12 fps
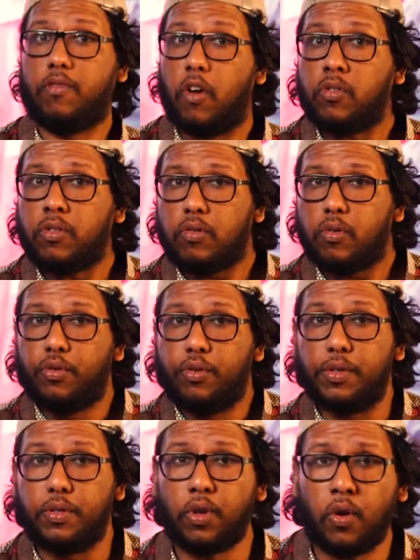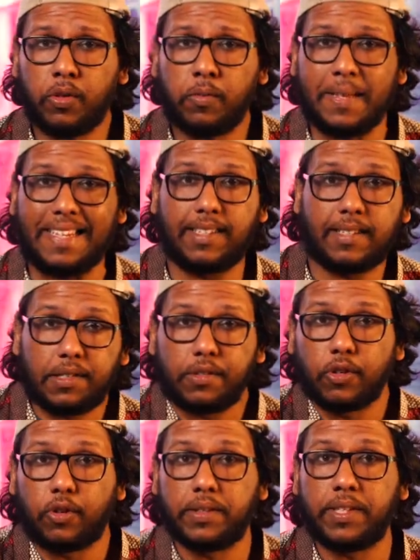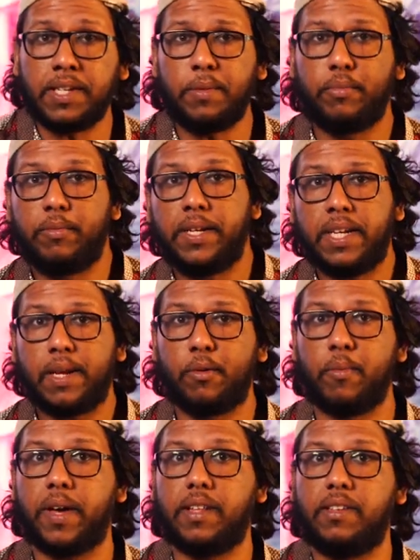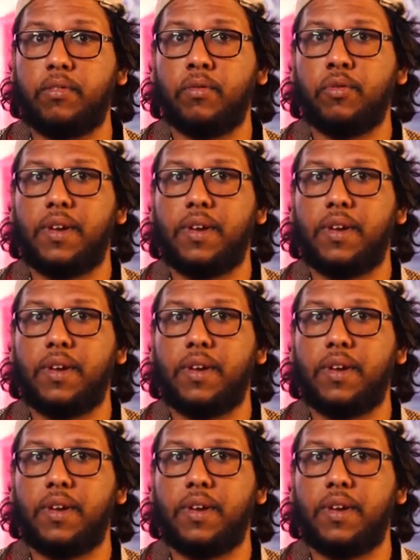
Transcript: en France, le 30 mai 1631 est publiée la première édition